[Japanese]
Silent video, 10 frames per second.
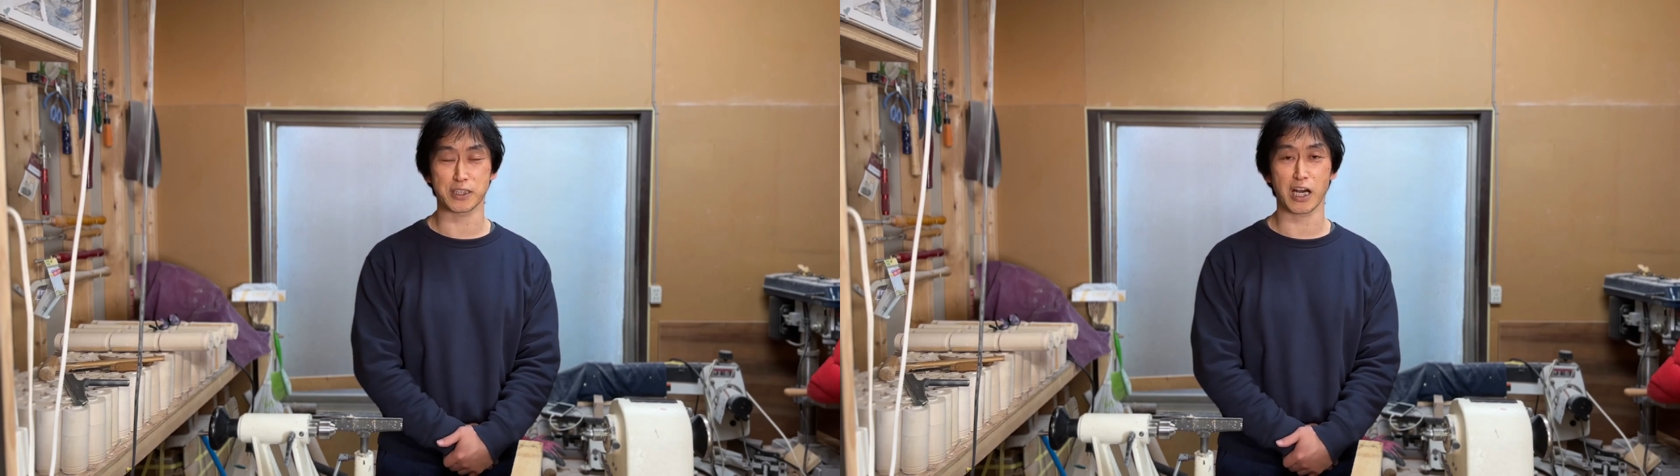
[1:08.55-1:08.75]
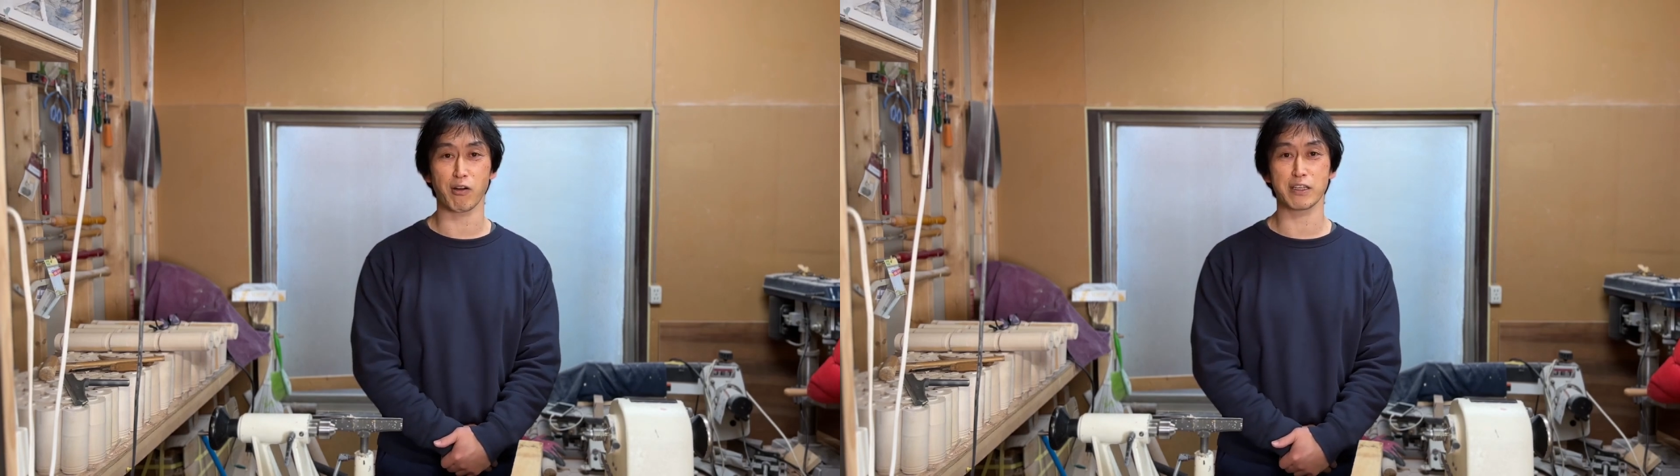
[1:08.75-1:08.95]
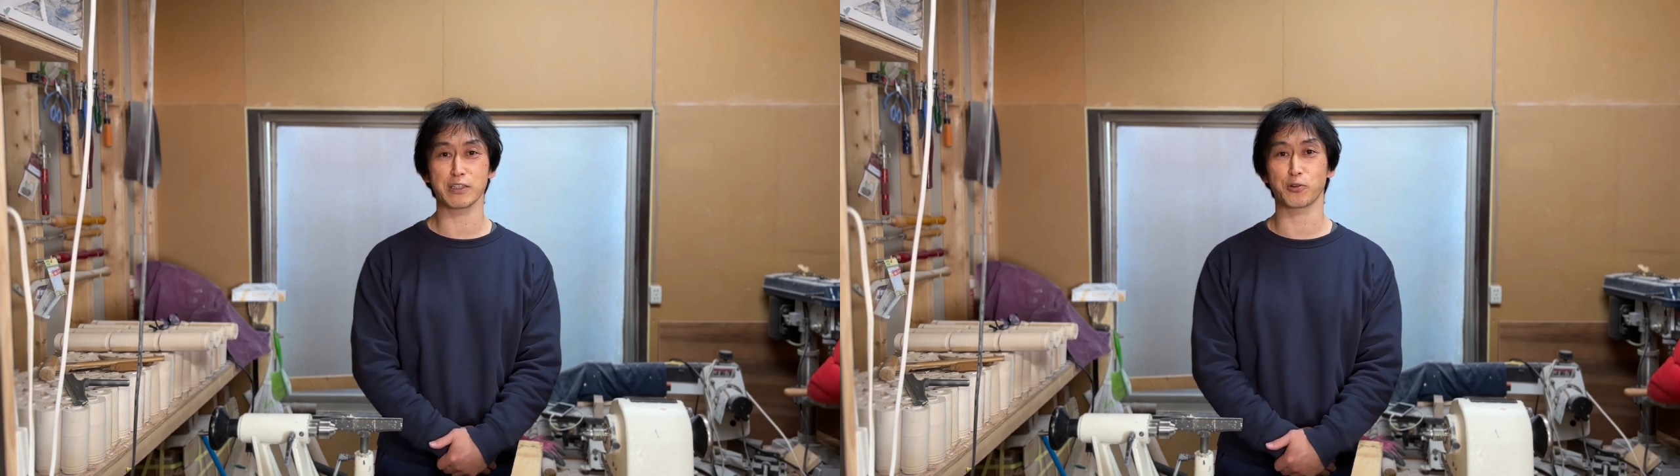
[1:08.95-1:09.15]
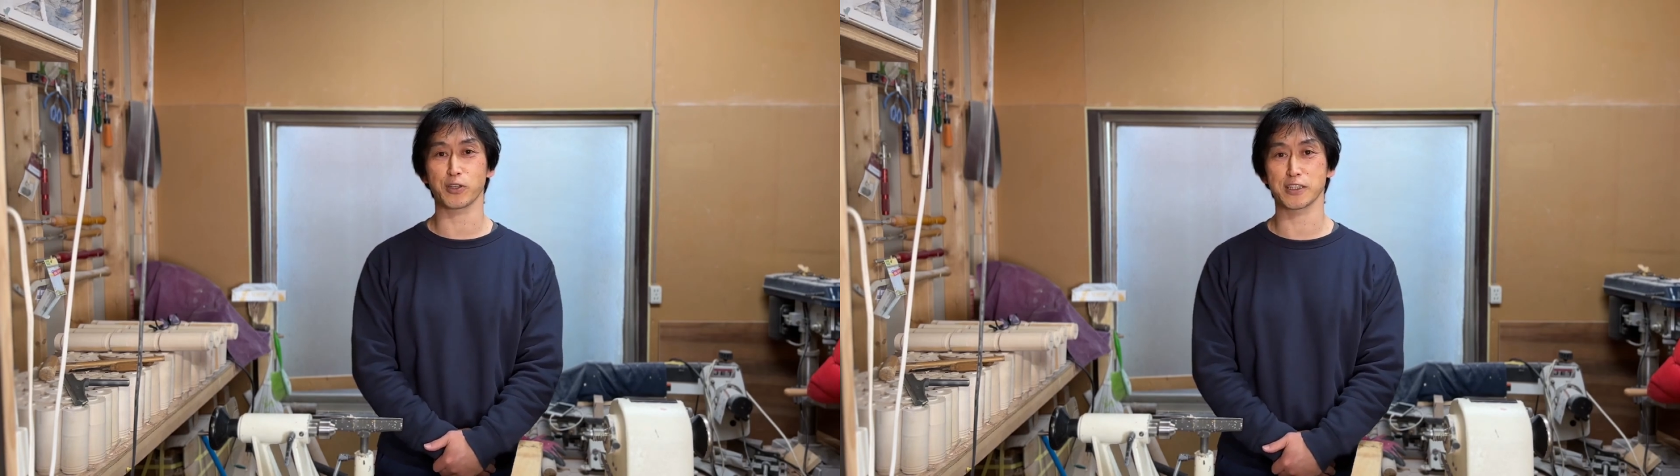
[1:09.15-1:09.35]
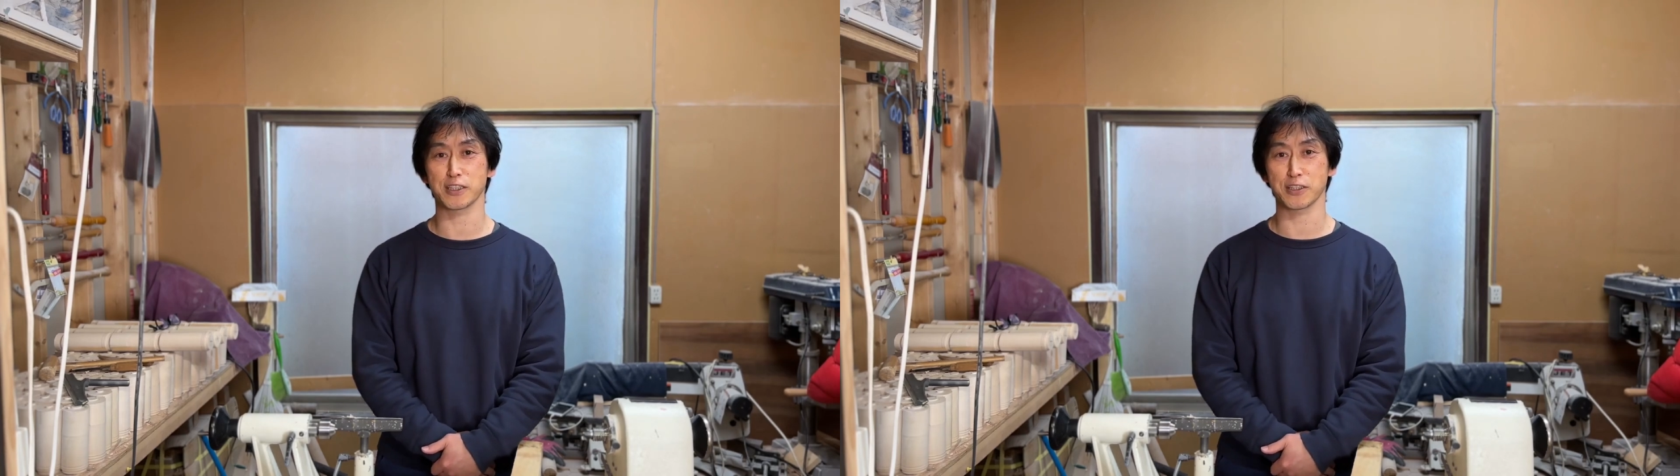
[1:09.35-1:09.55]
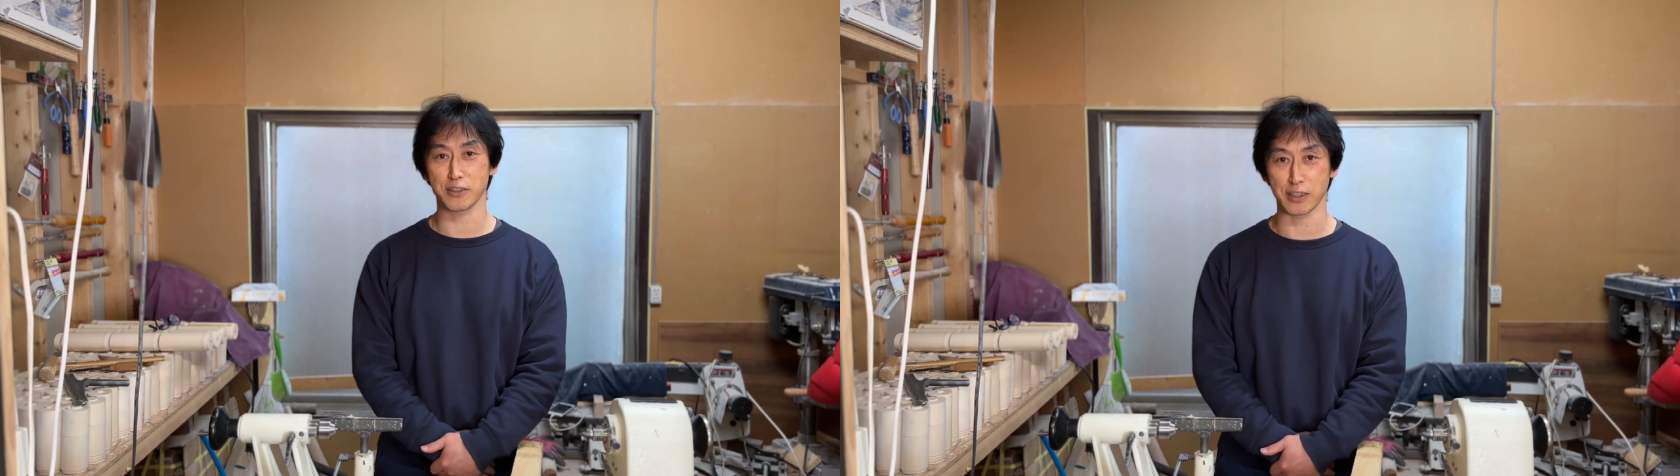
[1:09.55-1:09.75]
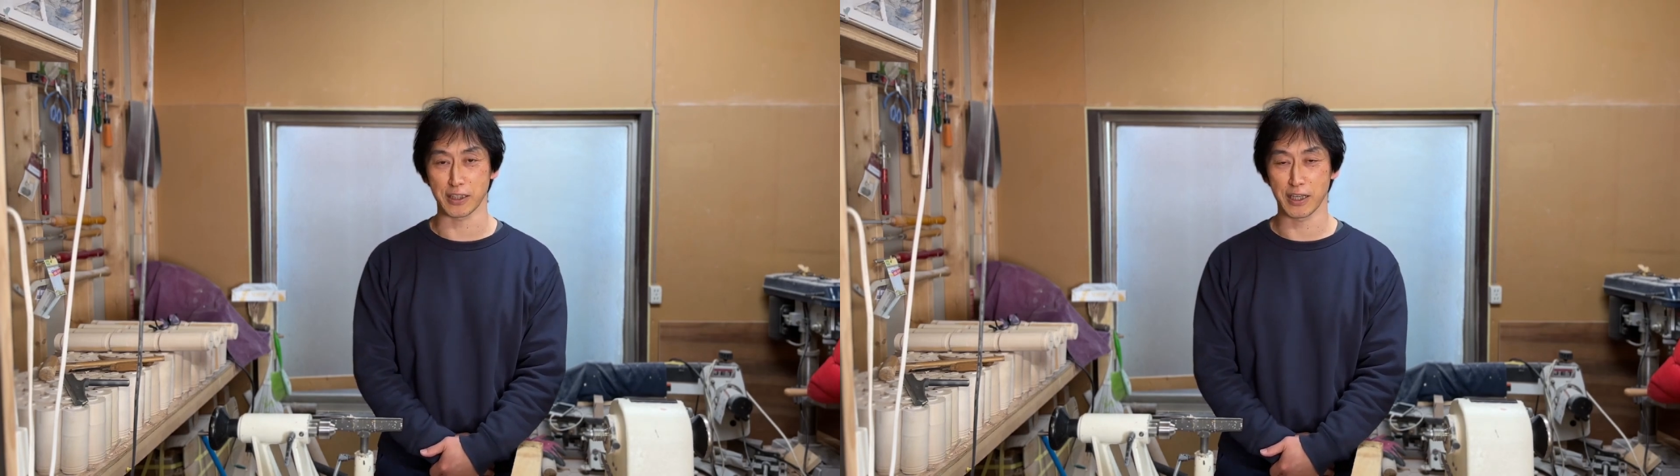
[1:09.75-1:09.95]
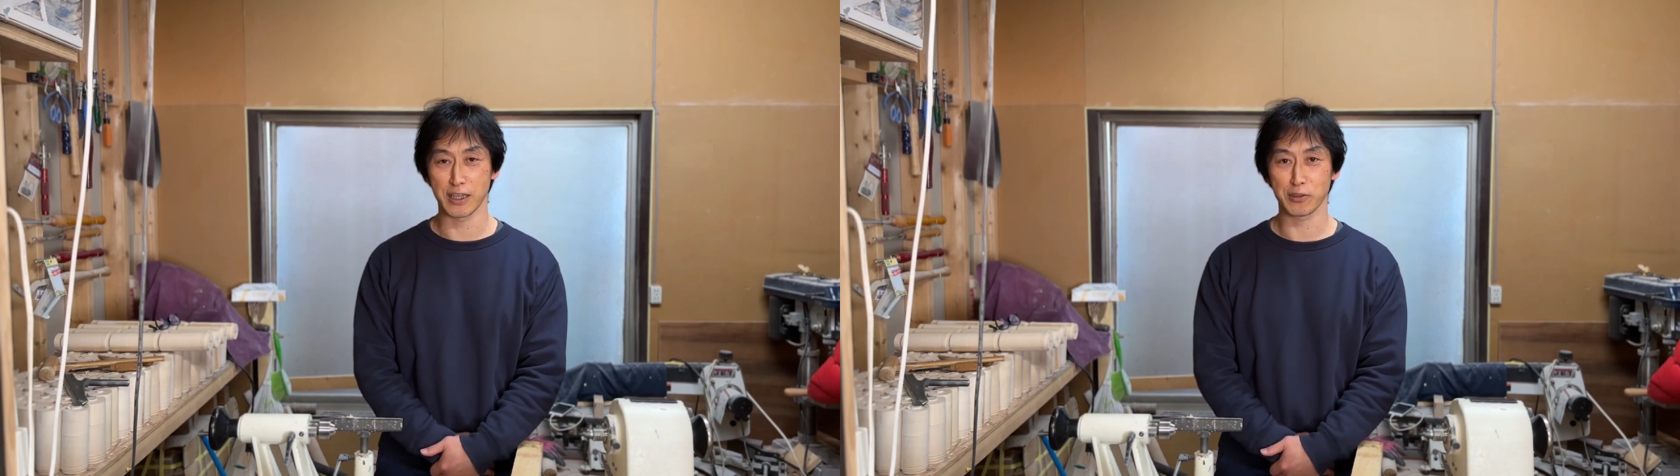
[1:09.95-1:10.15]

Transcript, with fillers: かわいいこけし作り